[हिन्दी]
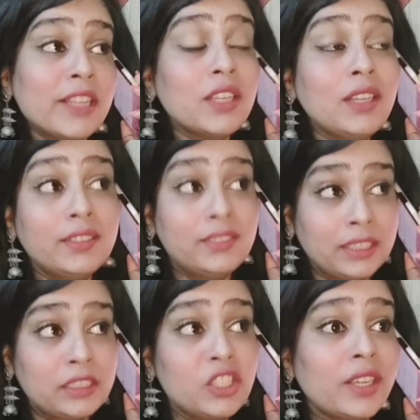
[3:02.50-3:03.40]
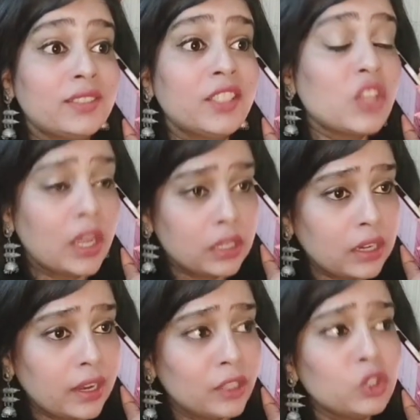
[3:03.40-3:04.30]
लिसन जैसे ही चांद
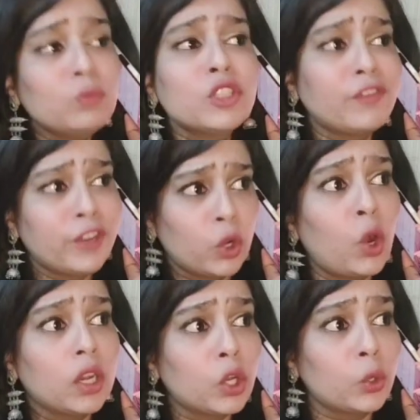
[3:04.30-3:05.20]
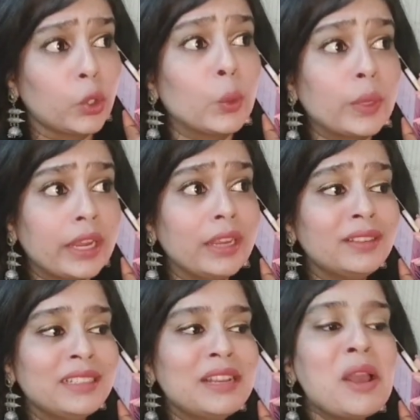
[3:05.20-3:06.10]
निकलेगा तो मुझे वीडियो कॉल करोगे ओके
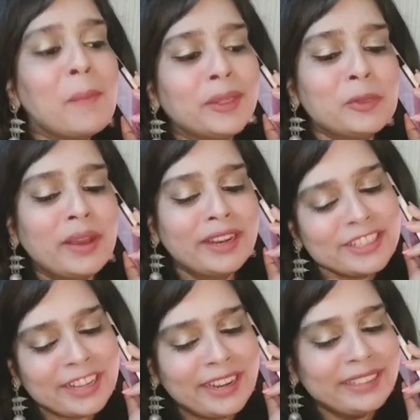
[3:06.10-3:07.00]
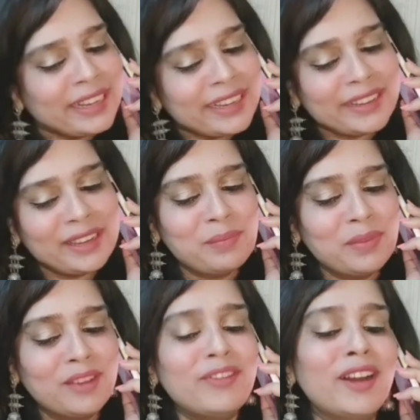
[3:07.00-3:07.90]
मैं तुम्हारा चेहरा देख कर ही
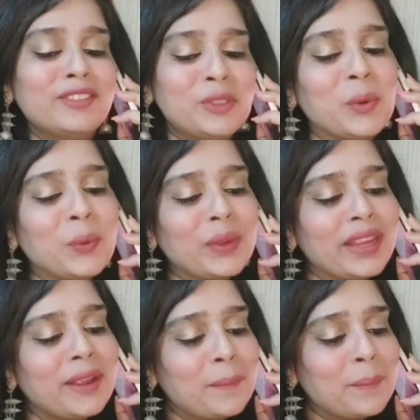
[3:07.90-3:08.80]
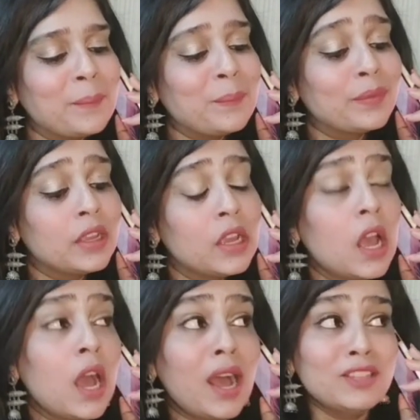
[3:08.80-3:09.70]
अपना फास्ट तोड़ूंगी
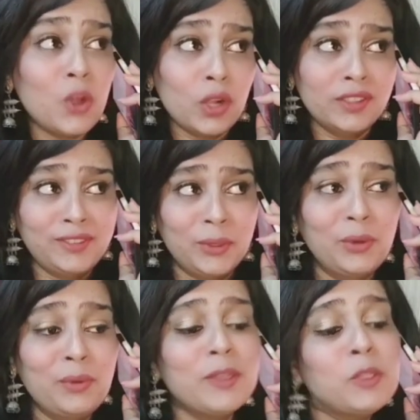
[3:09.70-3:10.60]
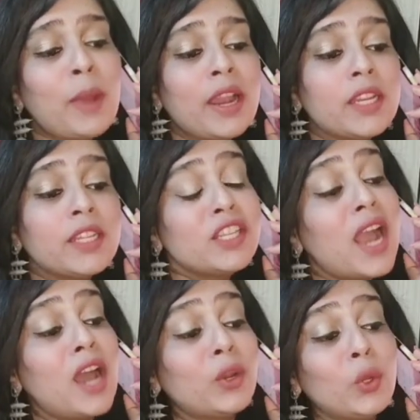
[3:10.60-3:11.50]
अच्छा ऑल्सो मैं तुम्हारे लिए
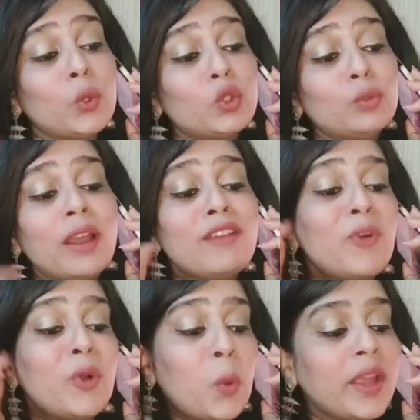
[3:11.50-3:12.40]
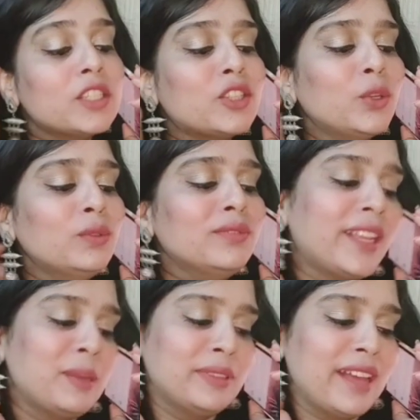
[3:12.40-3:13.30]
तैयार हुई हूँ तो मैं फ़ोटो भेजती हूँ देख
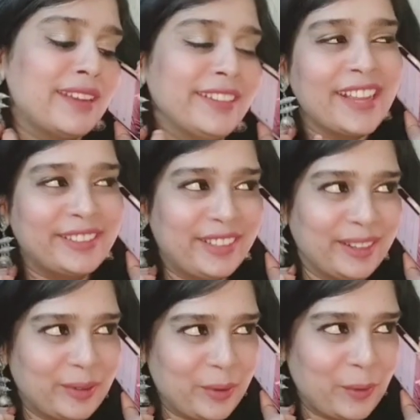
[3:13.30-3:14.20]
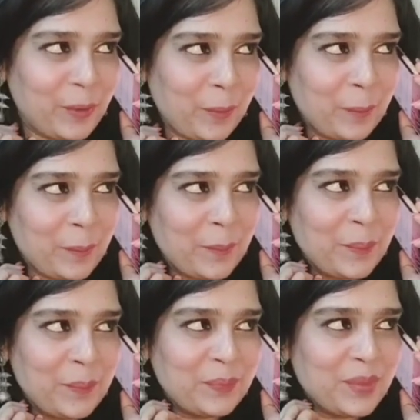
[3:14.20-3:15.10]
के बताना कैसी लग रही
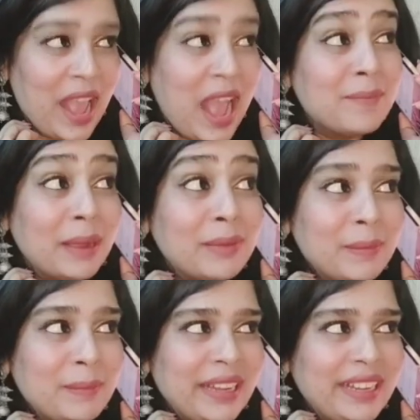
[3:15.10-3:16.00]
हो बाय बेबी